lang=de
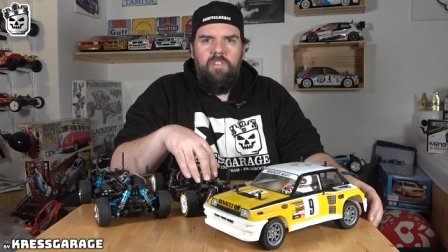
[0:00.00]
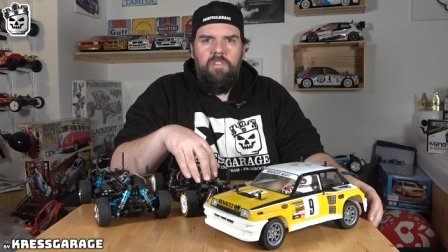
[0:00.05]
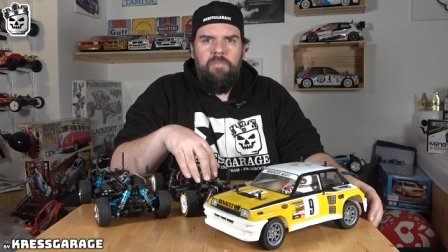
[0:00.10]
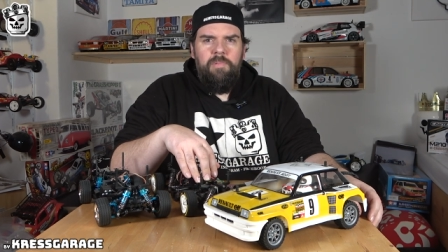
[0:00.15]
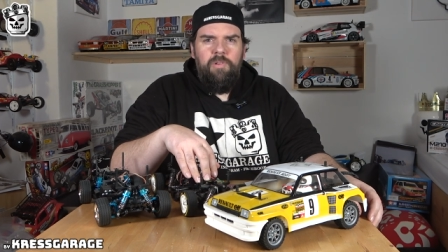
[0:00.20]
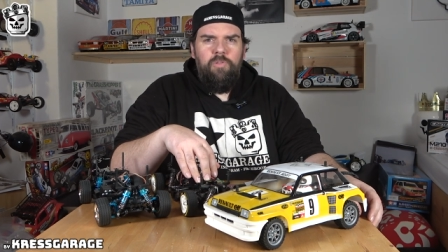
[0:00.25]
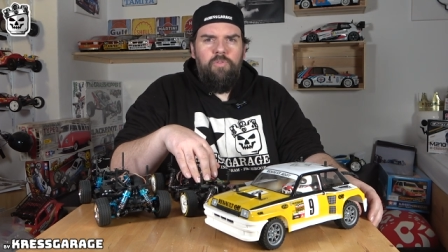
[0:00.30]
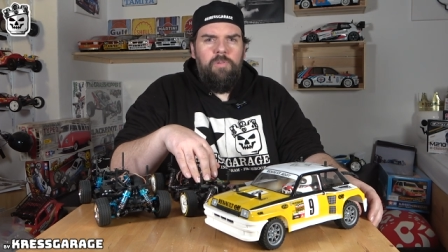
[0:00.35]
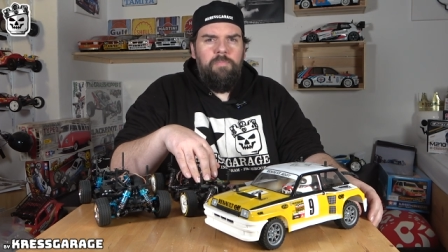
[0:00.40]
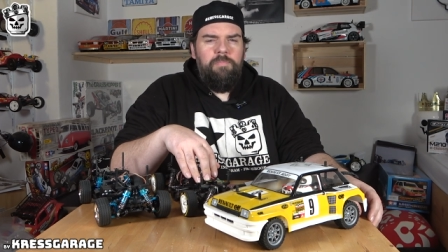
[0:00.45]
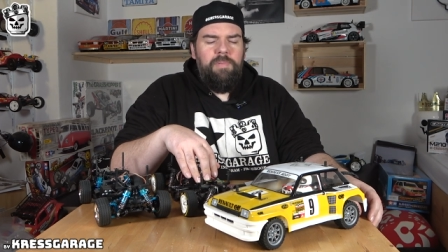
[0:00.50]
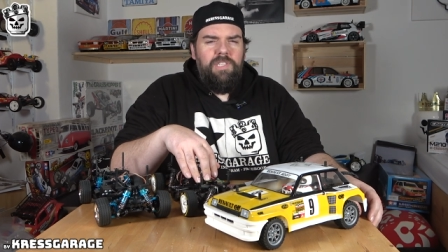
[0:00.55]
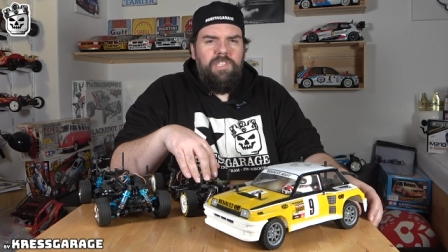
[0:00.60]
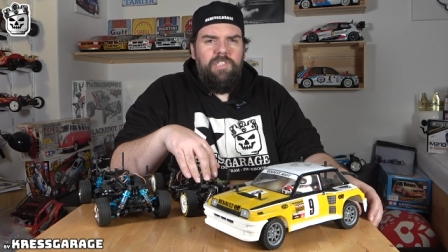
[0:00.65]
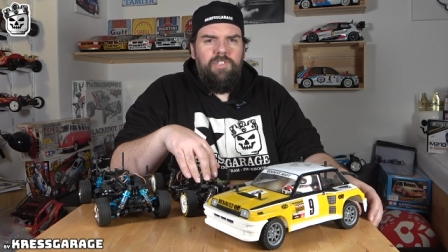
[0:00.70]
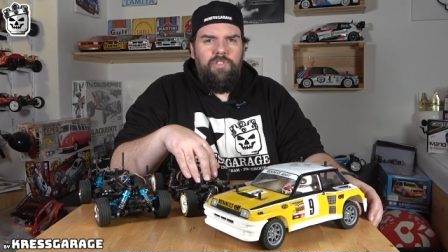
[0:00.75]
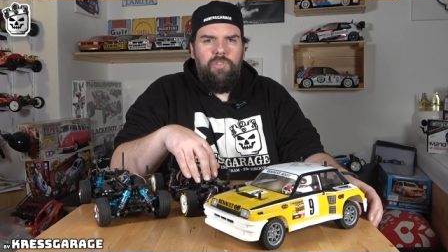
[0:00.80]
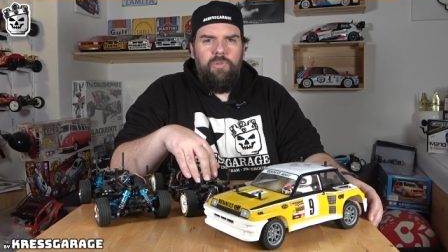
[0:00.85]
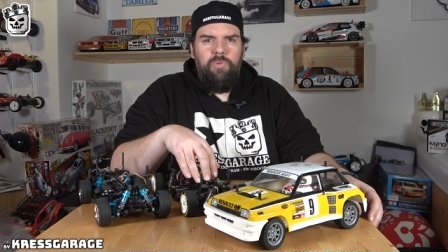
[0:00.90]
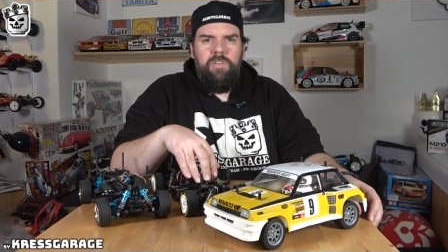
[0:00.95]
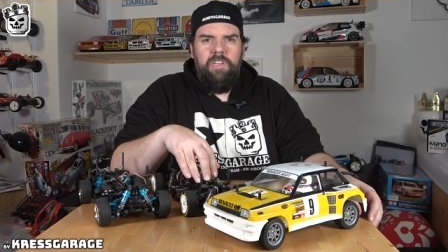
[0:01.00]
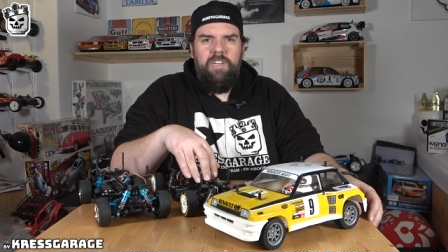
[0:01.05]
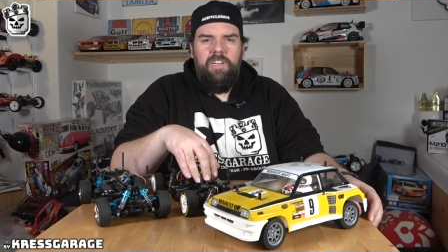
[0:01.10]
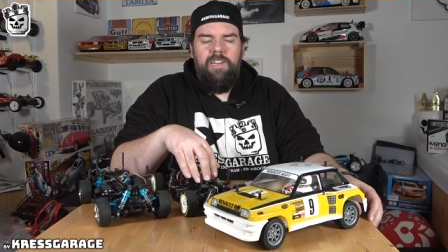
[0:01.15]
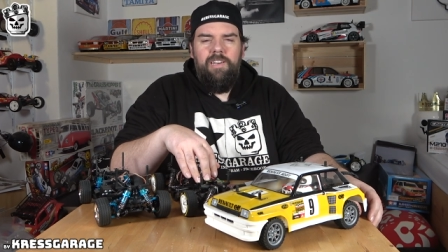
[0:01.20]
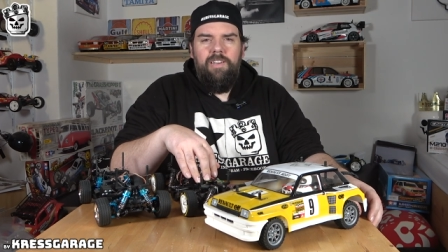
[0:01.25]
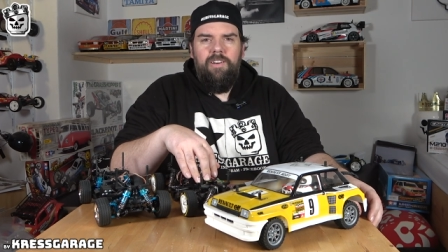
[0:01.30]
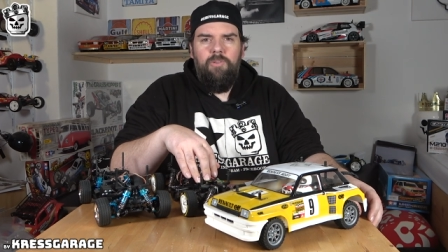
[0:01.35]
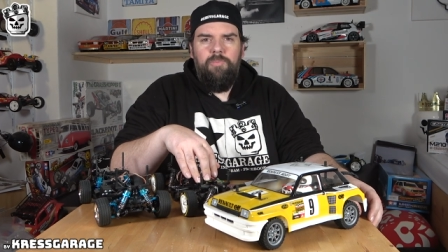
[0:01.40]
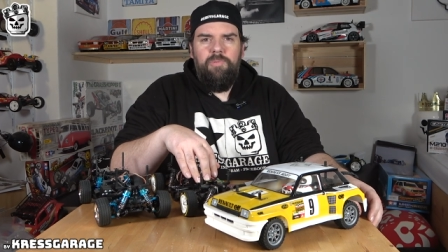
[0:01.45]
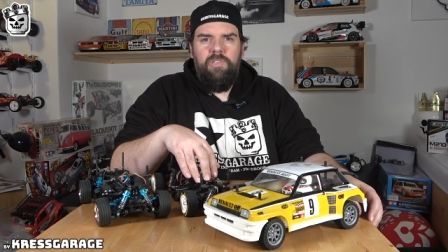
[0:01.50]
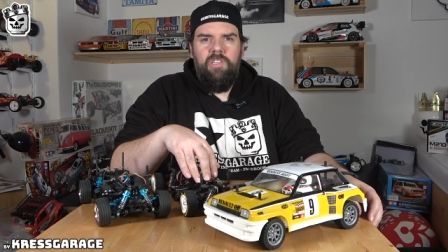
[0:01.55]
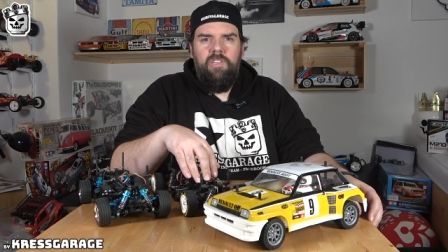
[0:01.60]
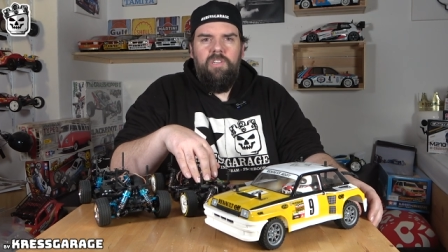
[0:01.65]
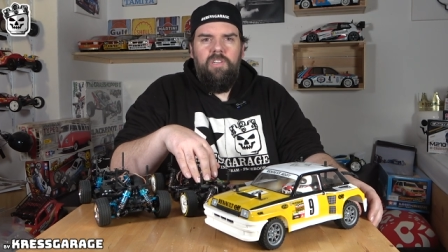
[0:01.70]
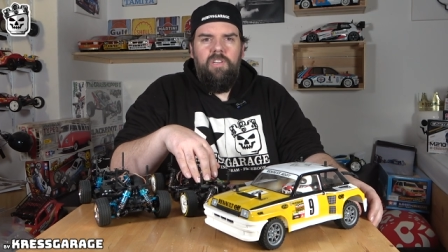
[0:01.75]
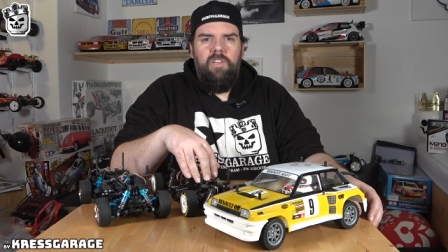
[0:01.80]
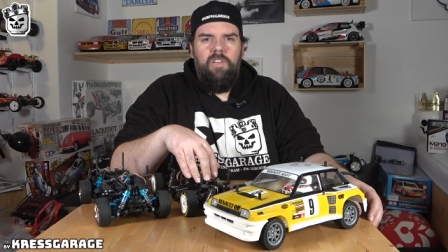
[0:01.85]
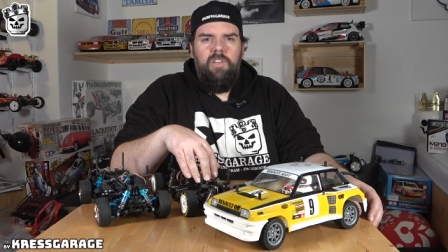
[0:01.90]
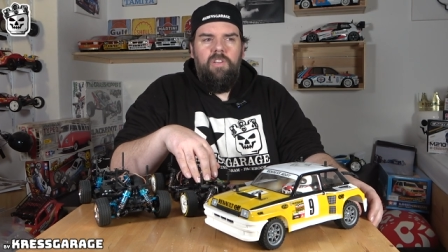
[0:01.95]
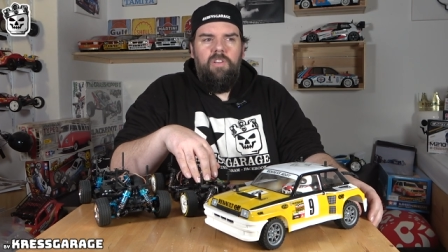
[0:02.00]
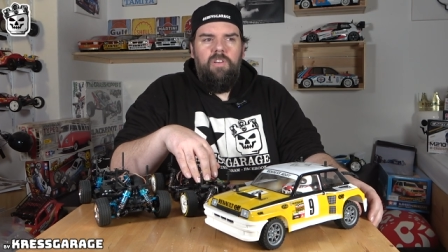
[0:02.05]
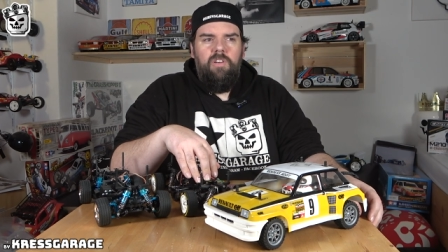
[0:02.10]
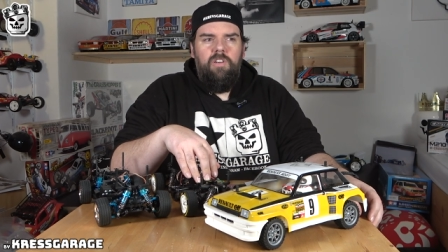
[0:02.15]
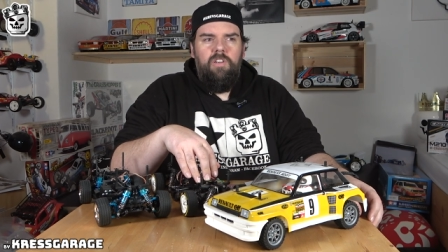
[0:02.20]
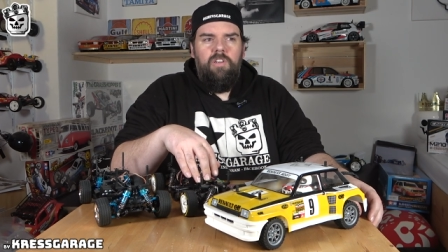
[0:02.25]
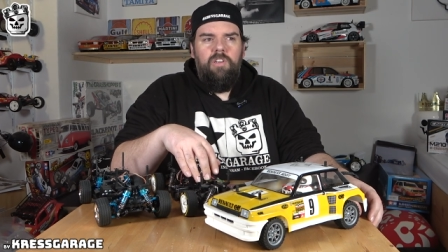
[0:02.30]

mit nur ein bisschen Tuning erlaubt. Äh,